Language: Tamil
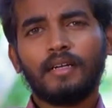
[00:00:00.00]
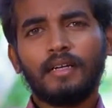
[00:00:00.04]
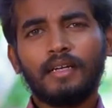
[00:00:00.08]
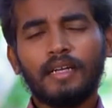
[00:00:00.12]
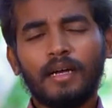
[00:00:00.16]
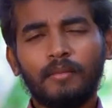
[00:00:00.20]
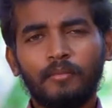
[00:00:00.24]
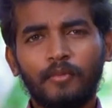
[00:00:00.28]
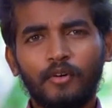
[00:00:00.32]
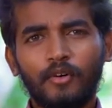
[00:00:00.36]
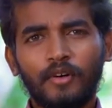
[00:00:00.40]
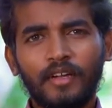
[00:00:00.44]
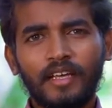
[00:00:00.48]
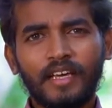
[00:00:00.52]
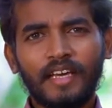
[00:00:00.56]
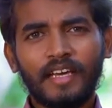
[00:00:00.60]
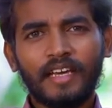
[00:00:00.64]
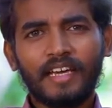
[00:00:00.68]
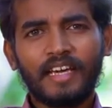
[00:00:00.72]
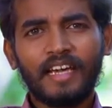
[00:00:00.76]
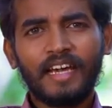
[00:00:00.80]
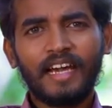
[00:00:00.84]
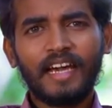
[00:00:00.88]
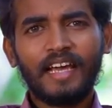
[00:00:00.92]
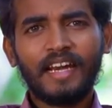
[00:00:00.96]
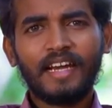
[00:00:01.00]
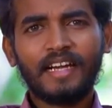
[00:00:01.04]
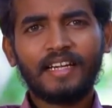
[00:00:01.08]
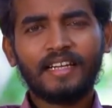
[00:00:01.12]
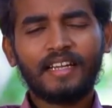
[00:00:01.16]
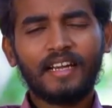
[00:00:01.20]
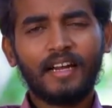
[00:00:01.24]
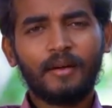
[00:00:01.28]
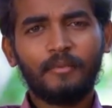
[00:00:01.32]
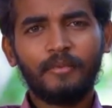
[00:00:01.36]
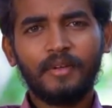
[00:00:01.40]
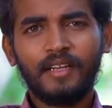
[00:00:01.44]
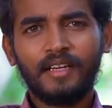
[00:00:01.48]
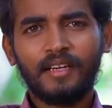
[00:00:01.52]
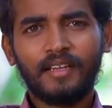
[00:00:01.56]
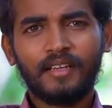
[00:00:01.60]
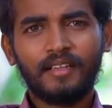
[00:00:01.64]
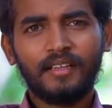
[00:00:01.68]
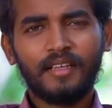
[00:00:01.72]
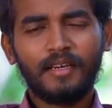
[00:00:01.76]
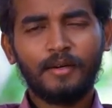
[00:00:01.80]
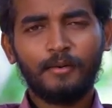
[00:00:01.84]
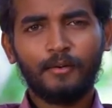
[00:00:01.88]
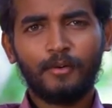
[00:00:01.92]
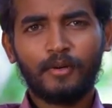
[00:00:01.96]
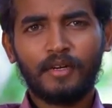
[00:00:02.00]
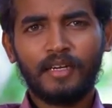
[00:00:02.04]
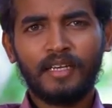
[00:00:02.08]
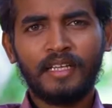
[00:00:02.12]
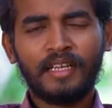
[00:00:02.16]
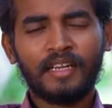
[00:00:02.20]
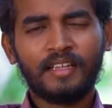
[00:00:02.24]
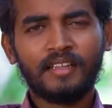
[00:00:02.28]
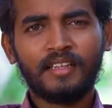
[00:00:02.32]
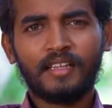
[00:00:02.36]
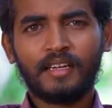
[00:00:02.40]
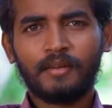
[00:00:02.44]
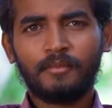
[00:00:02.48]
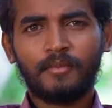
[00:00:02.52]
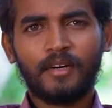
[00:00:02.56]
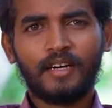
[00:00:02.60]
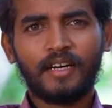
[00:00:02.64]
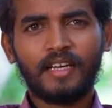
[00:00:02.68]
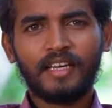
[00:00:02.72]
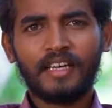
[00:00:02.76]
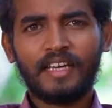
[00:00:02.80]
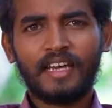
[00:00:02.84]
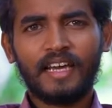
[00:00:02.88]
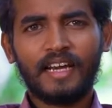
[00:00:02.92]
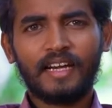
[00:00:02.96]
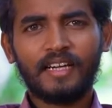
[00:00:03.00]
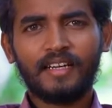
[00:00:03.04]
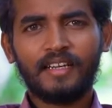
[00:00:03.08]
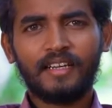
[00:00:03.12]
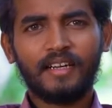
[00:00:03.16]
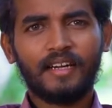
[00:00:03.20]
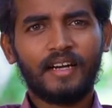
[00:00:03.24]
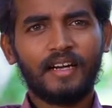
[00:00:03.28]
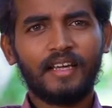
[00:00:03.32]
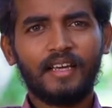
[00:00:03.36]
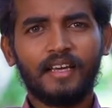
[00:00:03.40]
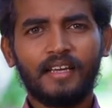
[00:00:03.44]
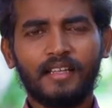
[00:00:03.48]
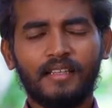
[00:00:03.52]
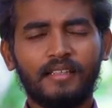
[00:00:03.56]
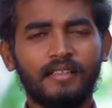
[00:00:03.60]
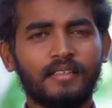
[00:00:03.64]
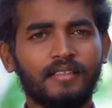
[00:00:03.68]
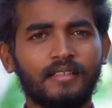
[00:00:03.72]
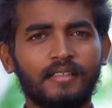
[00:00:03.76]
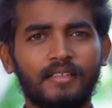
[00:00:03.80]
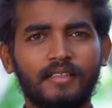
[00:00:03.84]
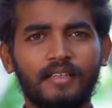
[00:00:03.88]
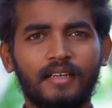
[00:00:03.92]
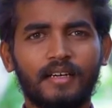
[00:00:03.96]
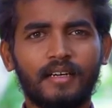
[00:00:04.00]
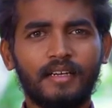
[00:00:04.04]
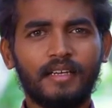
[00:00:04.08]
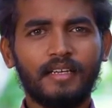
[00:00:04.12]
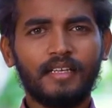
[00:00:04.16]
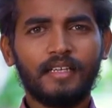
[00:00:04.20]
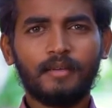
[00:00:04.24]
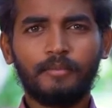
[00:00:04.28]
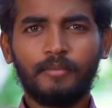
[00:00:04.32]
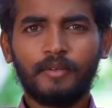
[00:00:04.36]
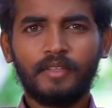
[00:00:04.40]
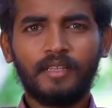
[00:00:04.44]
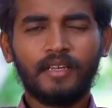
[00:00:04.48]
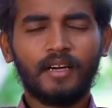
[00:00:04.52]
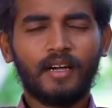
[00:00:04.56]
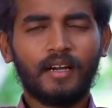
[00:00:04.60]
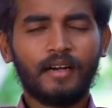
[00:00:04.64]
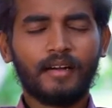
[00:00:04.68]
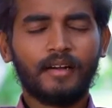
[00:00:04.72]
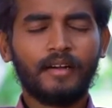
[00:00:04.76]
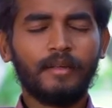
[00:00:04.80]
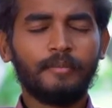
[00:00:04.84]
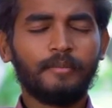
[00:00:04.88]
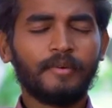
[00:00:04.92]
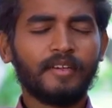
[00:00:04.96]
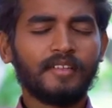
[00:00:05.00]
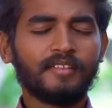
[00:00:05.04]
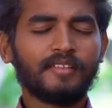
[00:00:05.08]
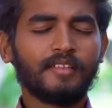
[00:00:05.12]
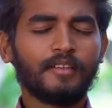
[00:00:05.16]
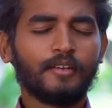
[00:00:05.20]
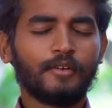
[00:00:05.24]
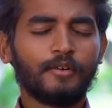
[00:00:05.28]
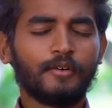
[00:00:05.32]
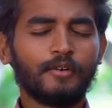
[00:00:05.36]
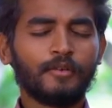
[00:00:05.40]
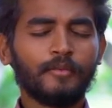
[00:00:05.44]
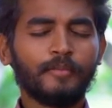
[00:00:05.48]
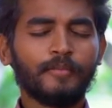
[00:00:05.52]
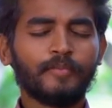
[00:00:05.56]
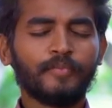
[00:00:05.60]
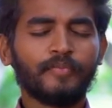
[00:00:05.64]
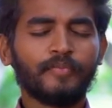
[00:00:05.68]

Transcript: நம்மளுடைய கேரக்டர் அப்படின்றதே ஒரு நிரந்தரமான கேரக்டர் கிடையாது இதை பற்றி ஆல்ரெடி பேசியிருக்கோம்